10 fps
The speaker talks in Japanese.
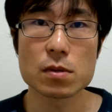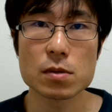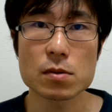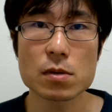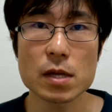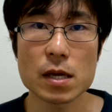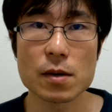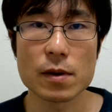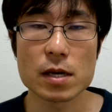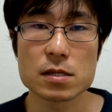ていうところで
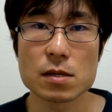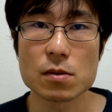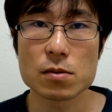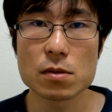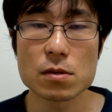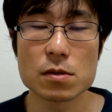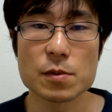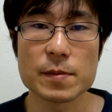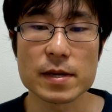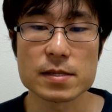お話していこうと
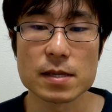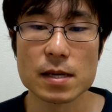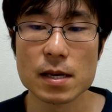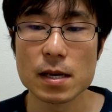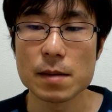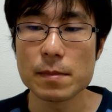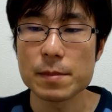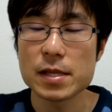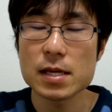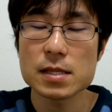思いますまあ、
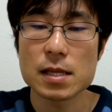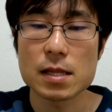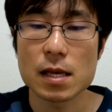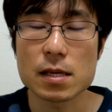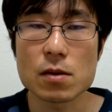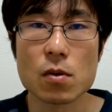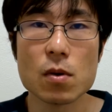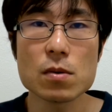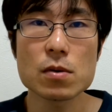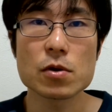皆さんね結構
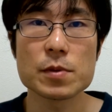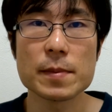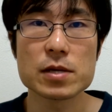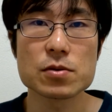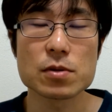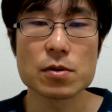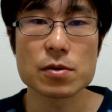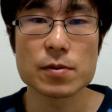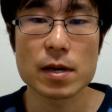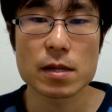本を読みましょうってよく
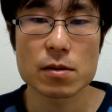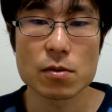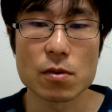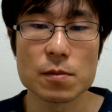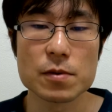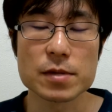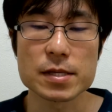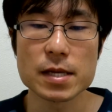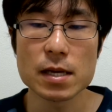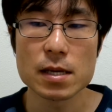言われてると思うんで
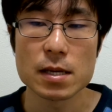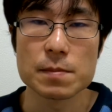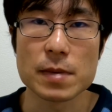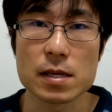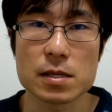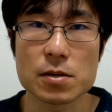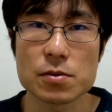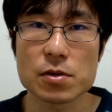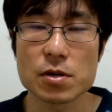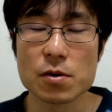すね勉強
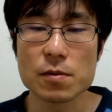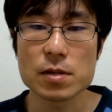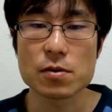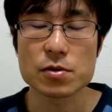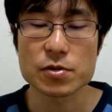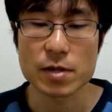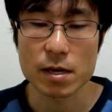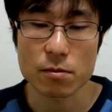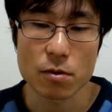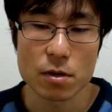の基本は読書であ
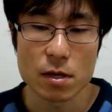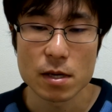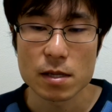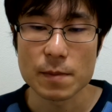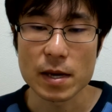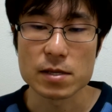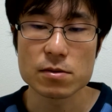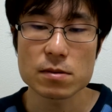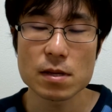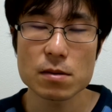るとでまあ
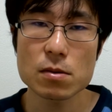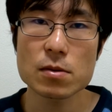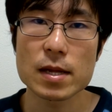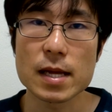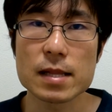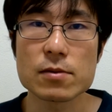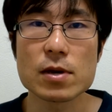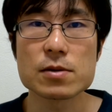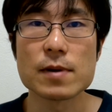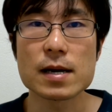言ってることはなんと
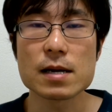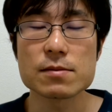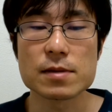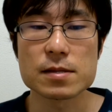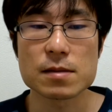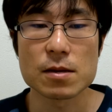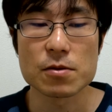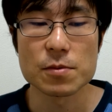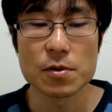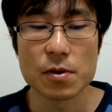なくわかるんですけれ
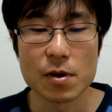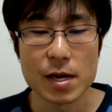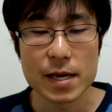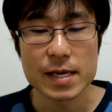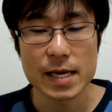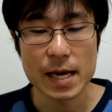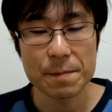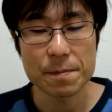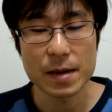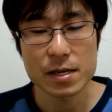どもいややっ
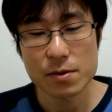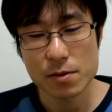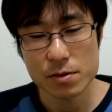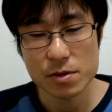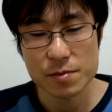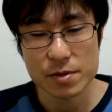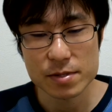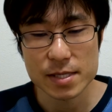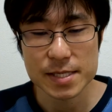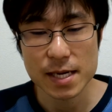ぱり本読むのっ
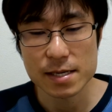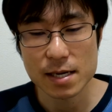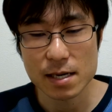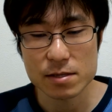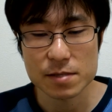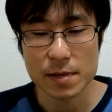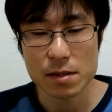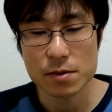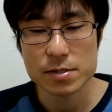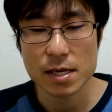て時間かかるしめ
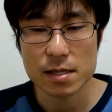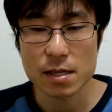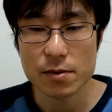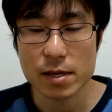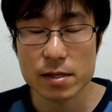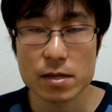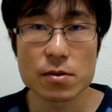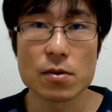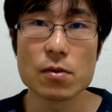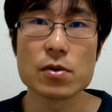んどくさいんだよねって
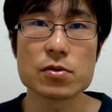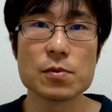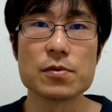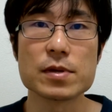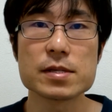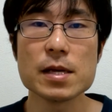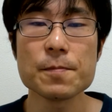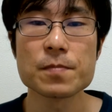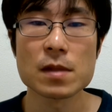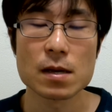人多いと思うんです
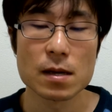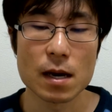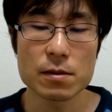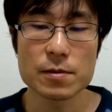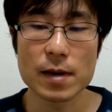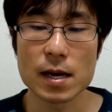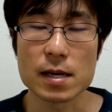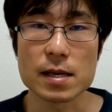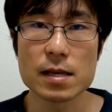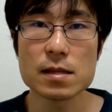ねあるい
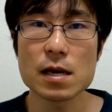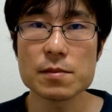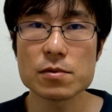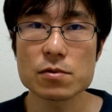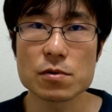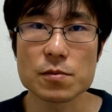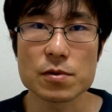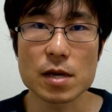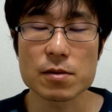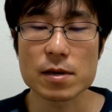は現代文の
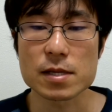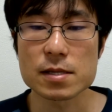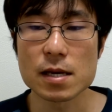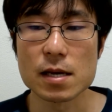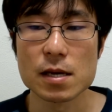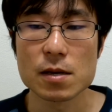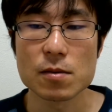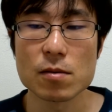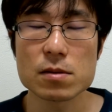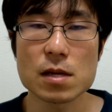問題とかですね
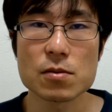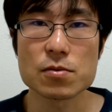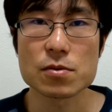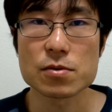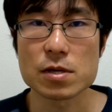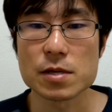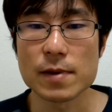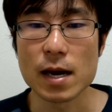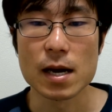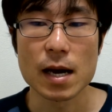こういったのを解くときに
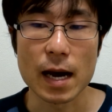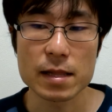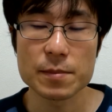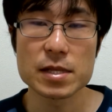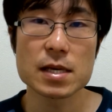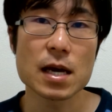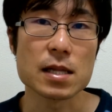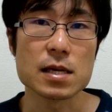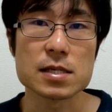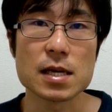はあんな短い
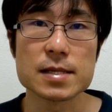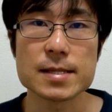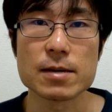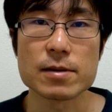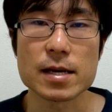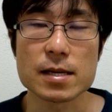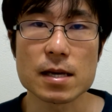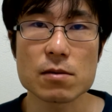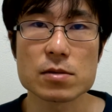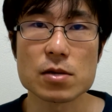ね試験時間の中で
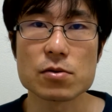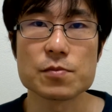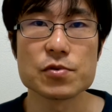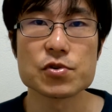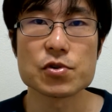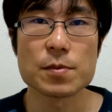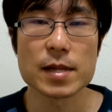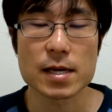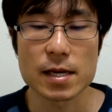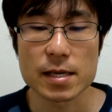結構な量の文章を読ま
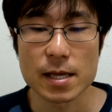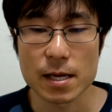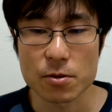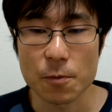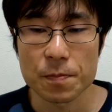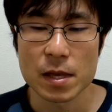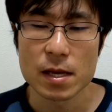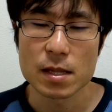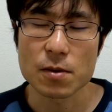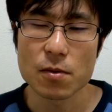なきゃいけないと
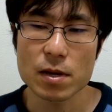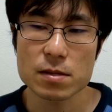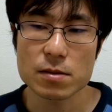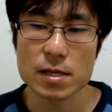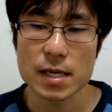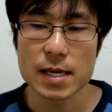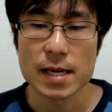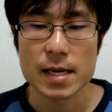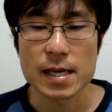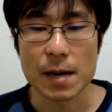で困った時に
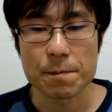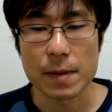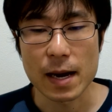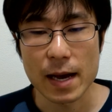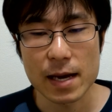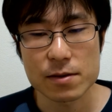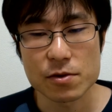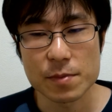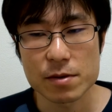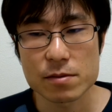やっぱ早く
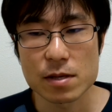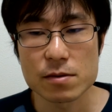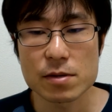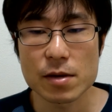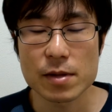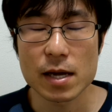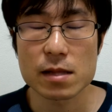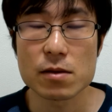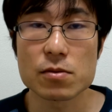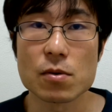読めるって有利だよ
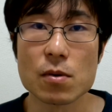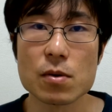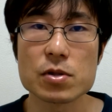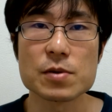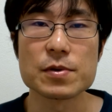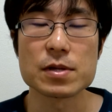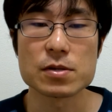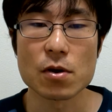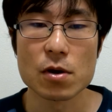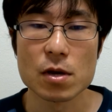なっていう人多いと思うんで
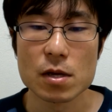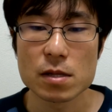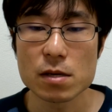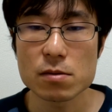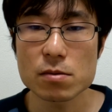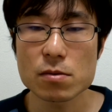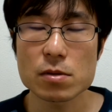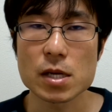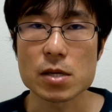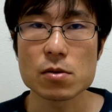すよっていうところ
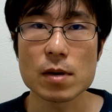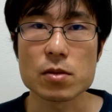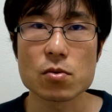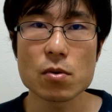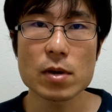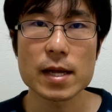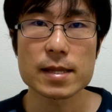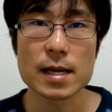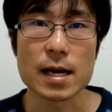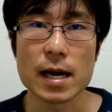で今日はどう
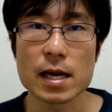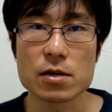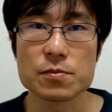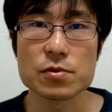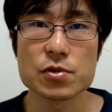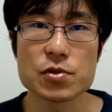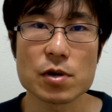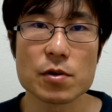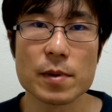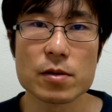やったら早く文章
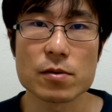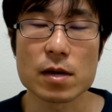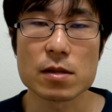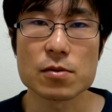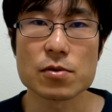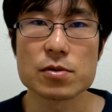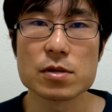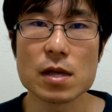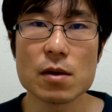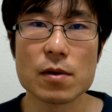を読めるのかってことにつ
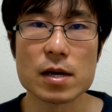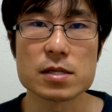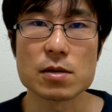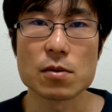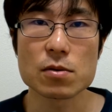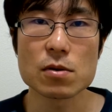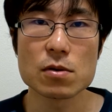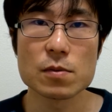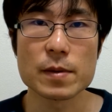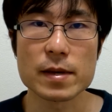いてお話していこうと
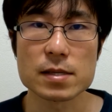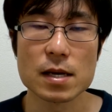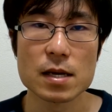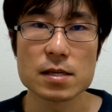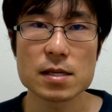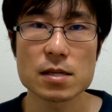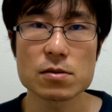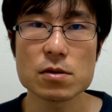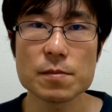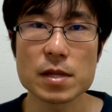思いますで早
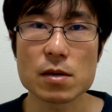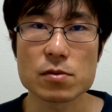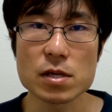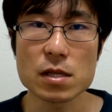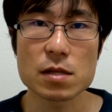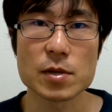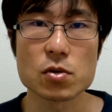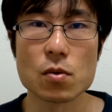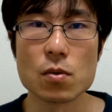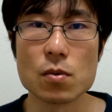速見ていくことにしましょう